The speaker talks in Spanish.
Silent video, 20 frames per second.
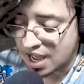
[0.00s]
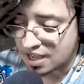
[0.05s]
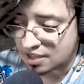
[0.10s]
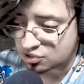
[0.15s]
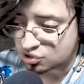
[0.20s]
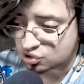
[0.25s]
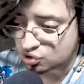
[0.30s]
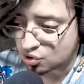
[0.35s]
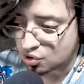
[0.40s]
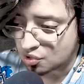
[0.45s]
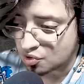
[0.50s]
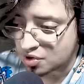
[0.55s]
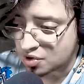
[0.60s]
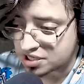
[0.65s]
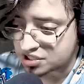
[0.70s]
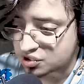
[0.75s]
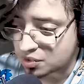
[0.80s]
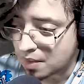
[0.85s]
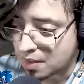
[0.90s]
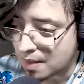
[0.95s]
Todo
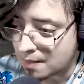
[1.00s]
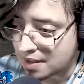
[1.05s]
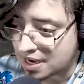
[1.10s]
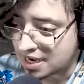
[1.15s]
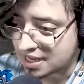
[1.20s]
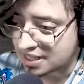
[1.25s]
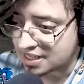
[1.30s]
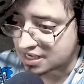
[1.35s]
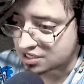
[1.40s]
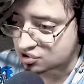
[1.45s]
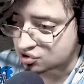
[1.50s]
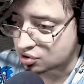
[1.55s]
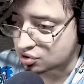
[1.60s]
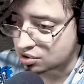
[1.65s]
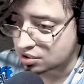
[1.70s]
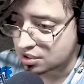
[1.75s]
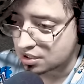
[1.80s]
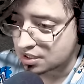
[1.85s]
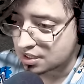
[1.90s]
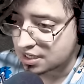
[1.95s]
esto va a valer queso
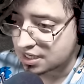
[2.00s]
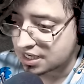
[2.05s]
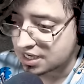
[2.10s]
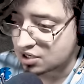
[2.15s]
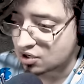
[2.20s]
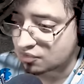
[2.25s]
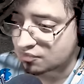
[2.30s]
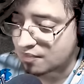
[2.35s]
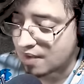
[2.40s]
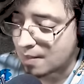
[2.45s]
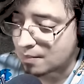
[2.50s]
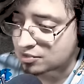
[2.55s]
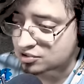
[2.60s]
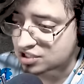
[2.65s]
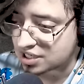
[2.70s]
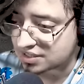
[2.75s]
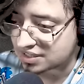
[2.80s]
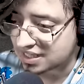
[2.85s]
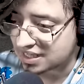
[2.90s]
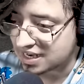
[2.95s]
y nos vamos
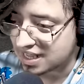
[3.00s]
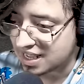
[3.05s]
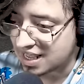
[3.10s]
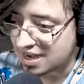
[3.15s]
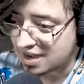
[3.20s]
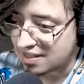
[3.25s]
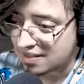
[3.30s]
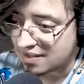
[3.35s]
a tener